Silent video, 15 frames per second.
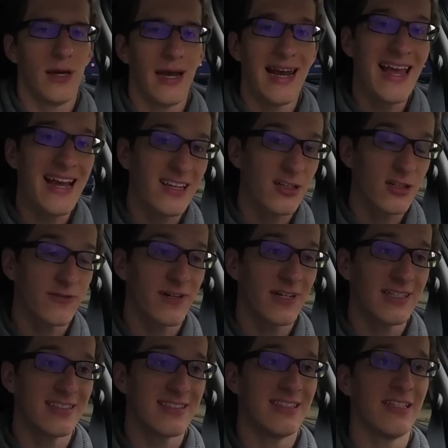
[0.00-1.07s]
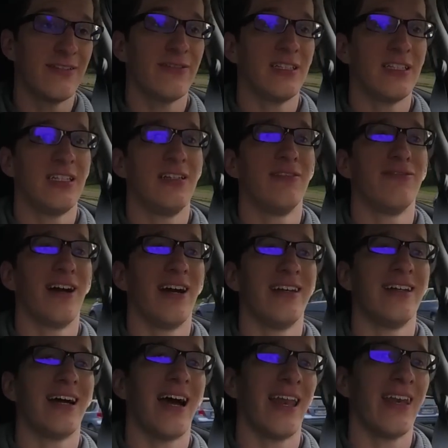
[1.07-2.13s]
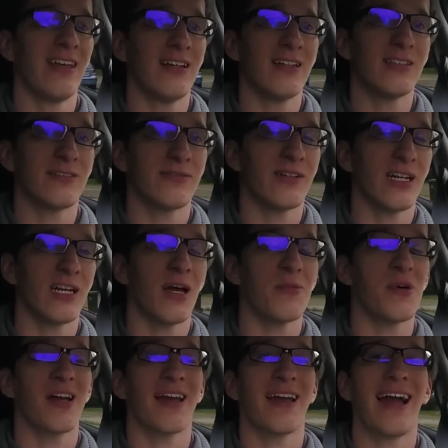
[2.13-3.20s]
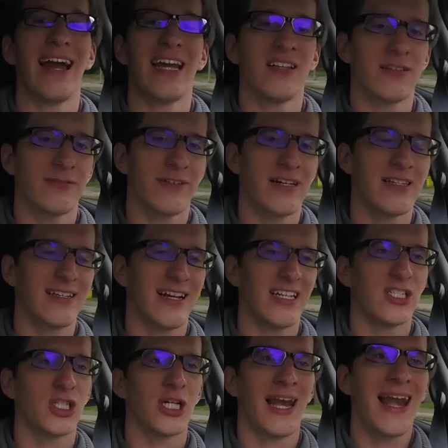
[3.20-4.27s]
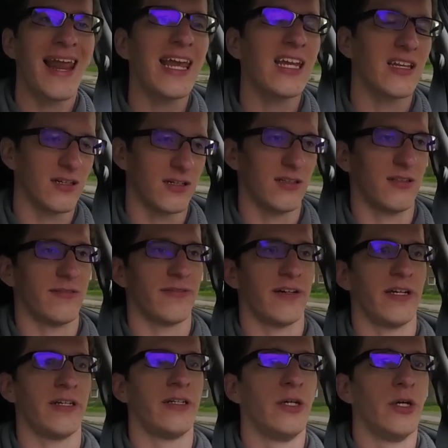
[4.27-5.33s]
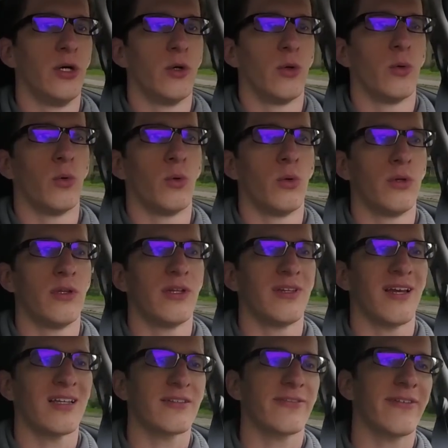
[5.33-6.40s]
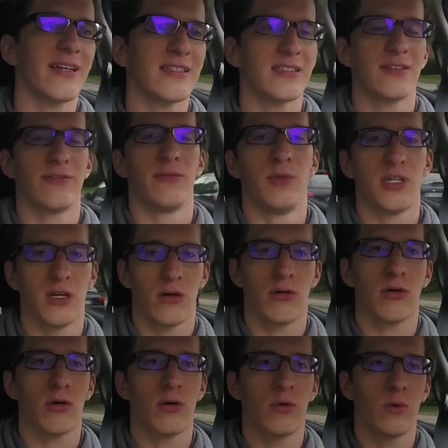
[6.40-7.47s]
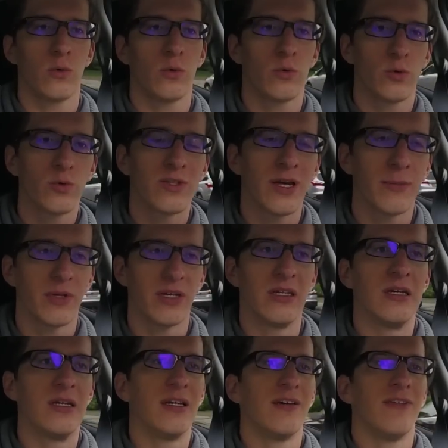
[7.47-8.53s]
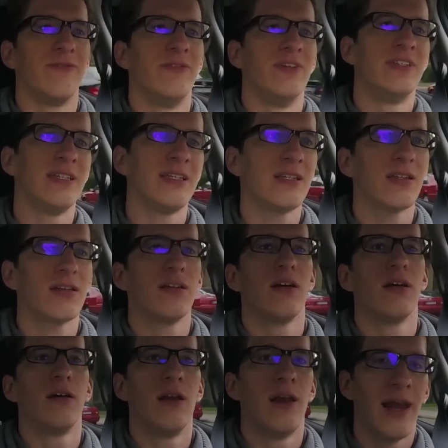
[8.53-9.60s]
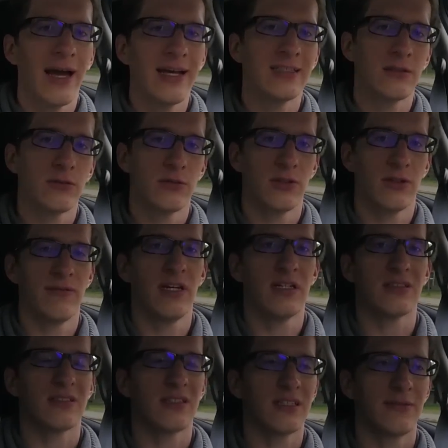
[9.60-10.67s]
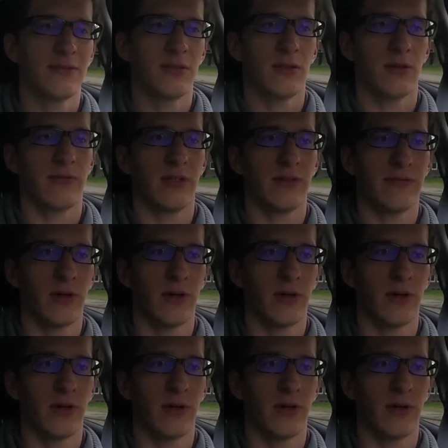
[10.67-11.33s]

Elektrisch fahren ist definitiv ein anderes Fahren, aber keinesfalls ein schlechteres Fahren. Und das fasst es für mich auch zusammen. Wir sind leiser unterwegs, das heißt, wir sind auf jeden